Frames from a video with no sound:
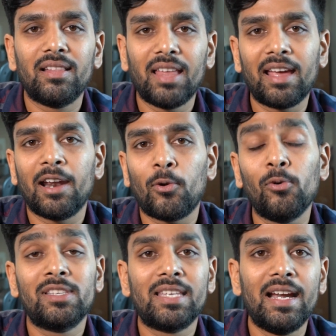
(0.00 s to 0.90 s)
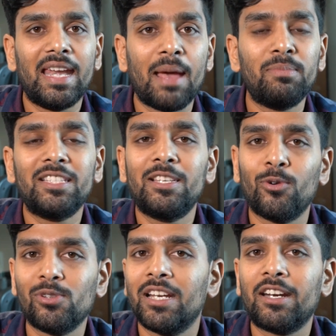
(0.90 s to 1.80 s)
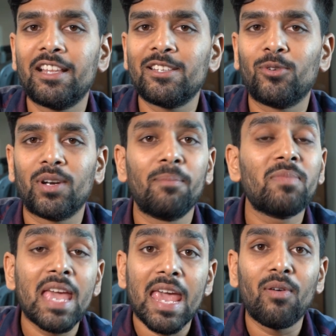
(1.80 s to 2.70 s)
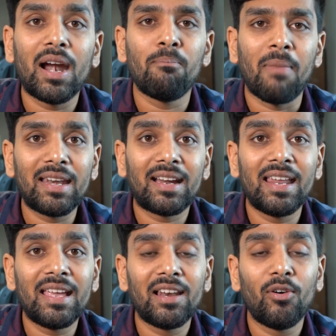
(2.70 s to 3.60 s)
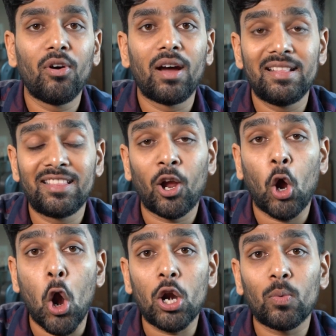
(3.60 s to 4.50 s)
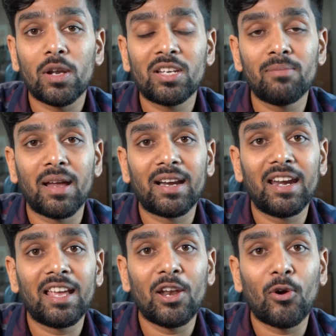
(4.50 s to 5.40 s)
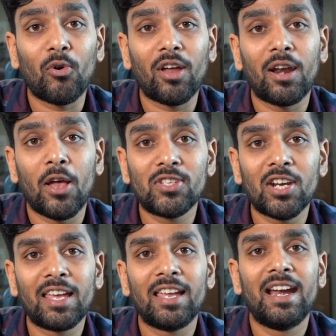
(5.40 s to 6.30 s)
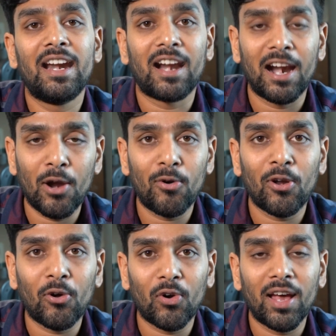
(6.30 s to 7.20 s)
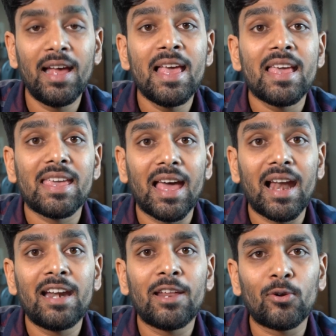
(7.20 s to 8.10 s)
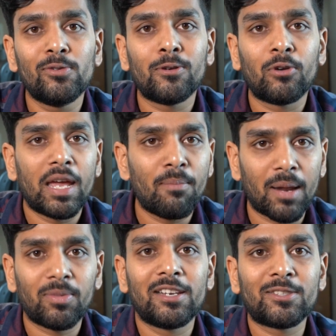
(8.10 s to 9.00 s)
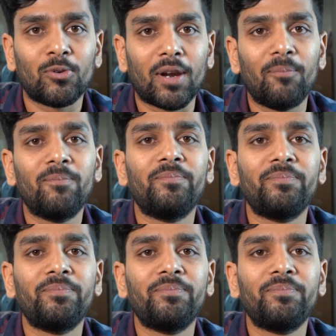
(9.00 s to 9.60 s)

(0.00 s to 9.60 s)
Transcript: దగ్గర రూల్స్ ఏంటి ఎంసీసీ రూల్స్ ఏంటి తెలుసుకున్నాం ఇవాళ మన్కడింగ్లో ఇంత కాంట్రవర్షియల్ మన్కడింగ్లో కూడా నాన్ స్ట్రైకింగ్ అండ్ రన్అట్లో కూడా ఎలాంటి రూల్స్ ఉంటాయో మనం తెలుసుకున్నాం